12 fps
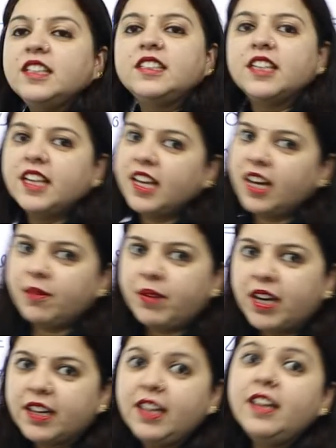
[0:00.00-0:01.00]
है ये हैं
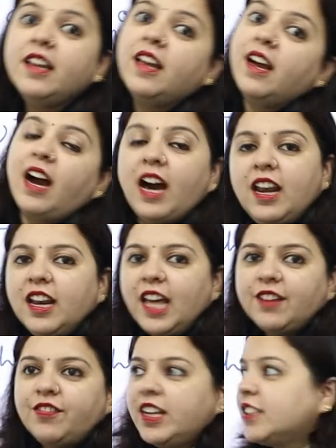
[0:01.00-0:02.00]
हमारे
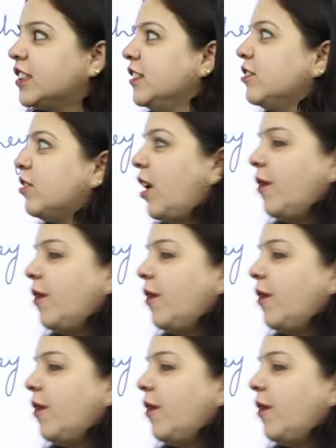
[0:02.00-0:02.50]
अनलाइक फ्रैक्शंस तो